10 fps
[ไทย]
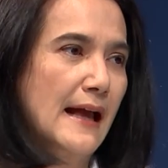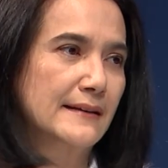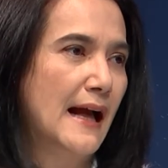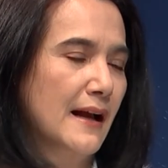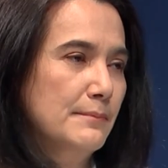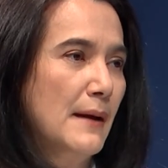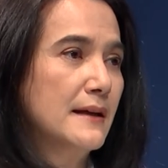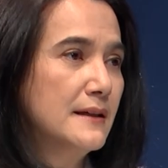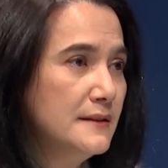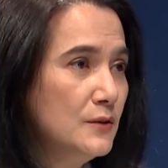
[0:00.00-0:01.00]
แตกต่างกันไป
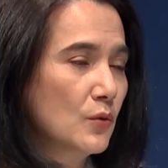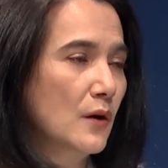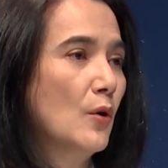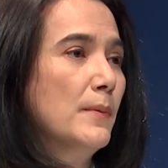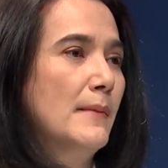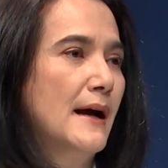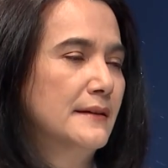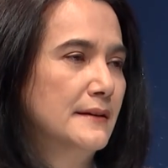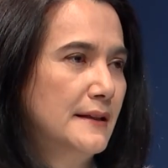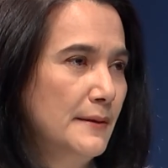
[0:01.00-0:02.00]
ขึ้นอยู่กับงบประมาณ
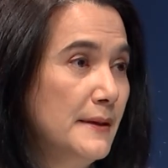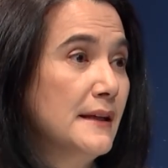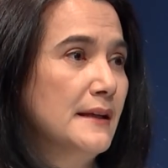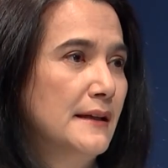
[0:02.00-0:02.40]
ที่มี